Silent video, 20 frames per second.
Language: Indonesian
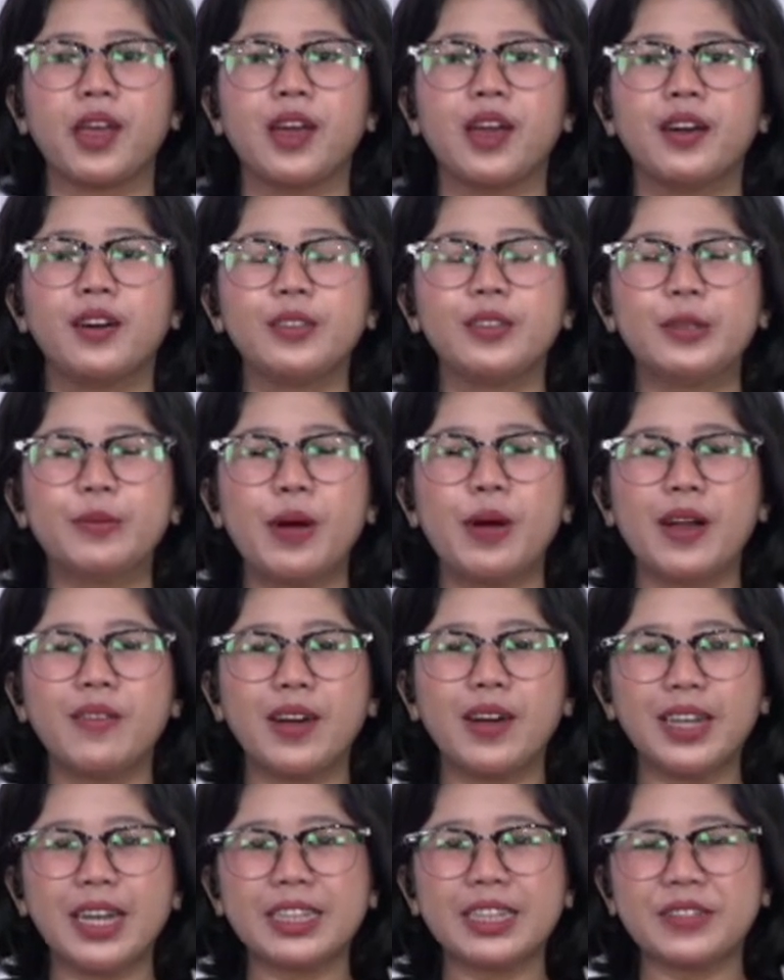Untuk
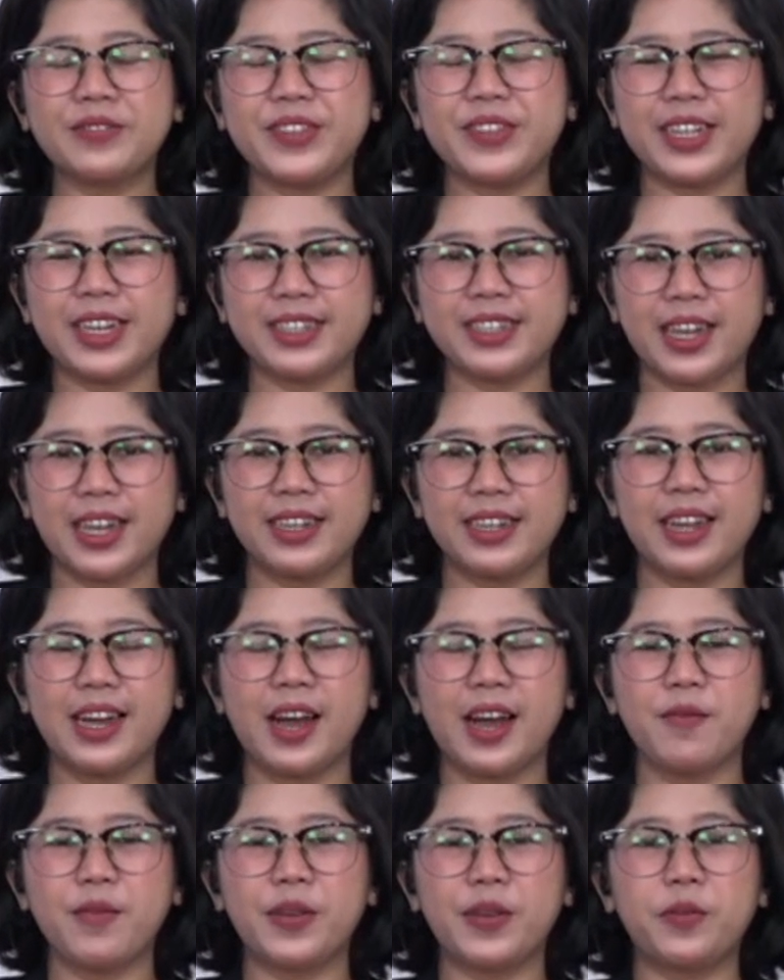mengawali aktivitas Anda,
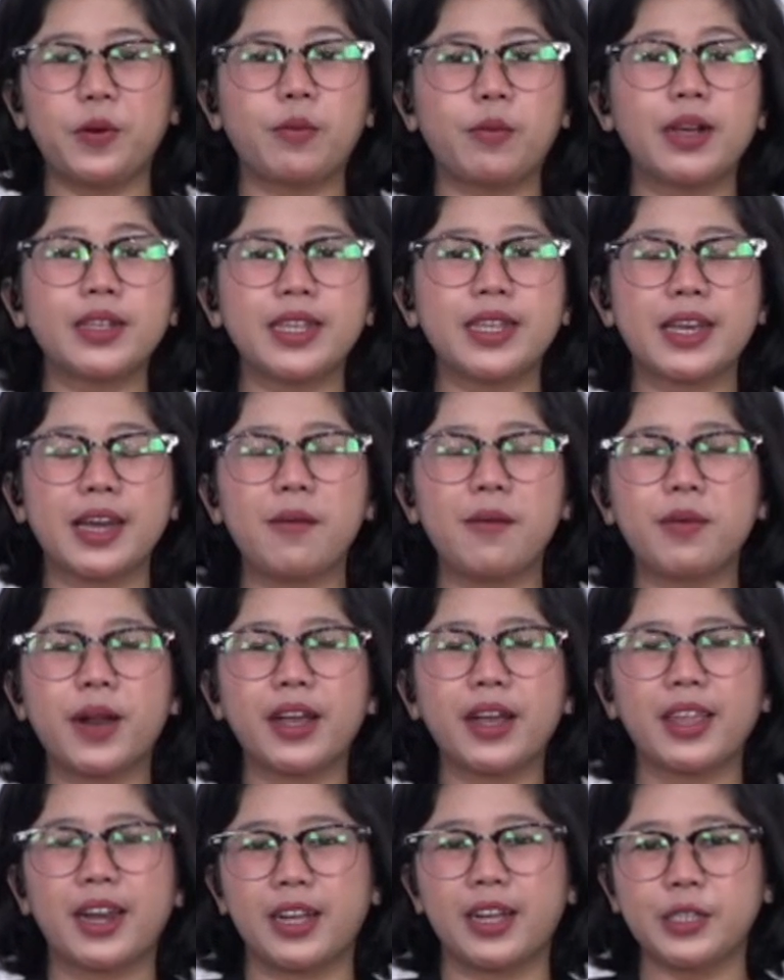kami informasikan
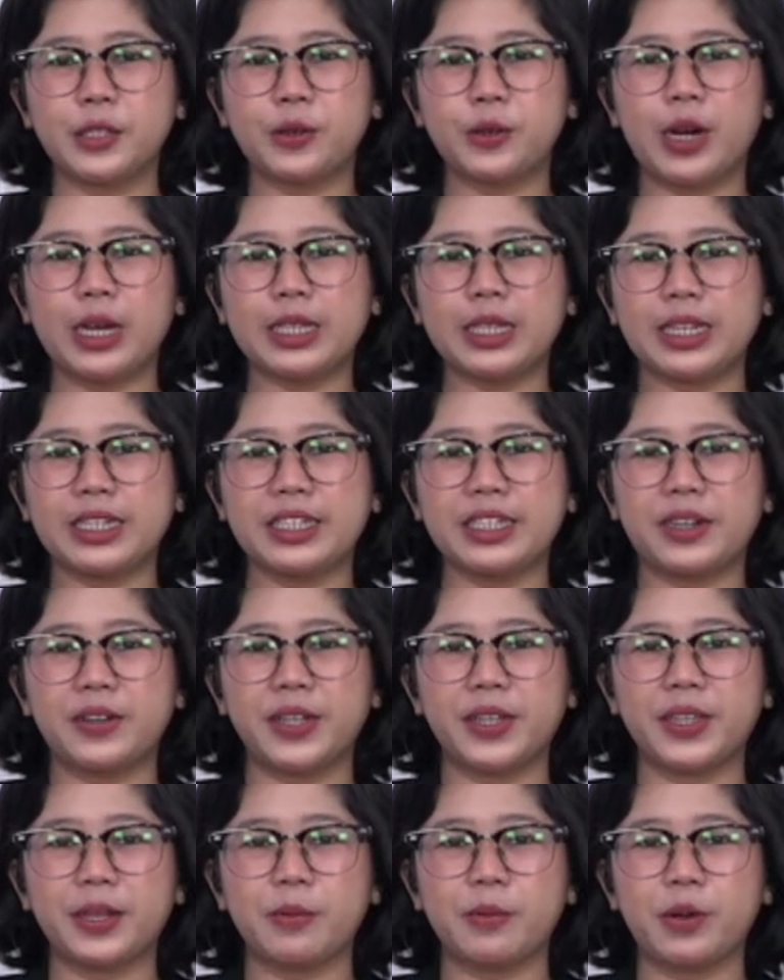perakhiran cuaca di
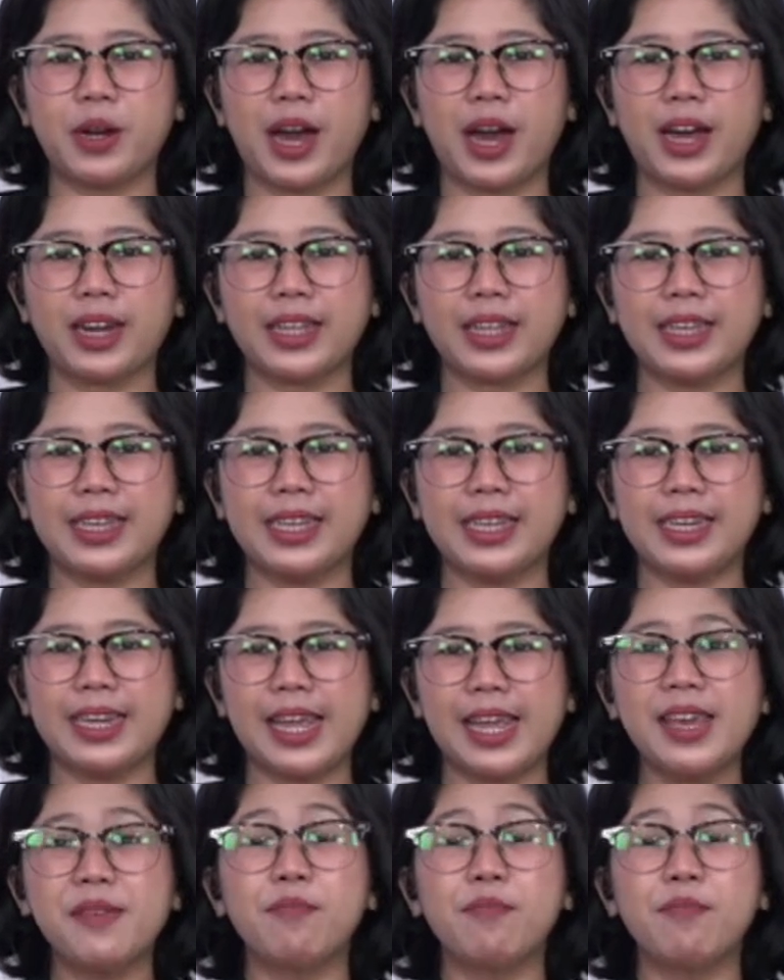Jawa Timur hari ini,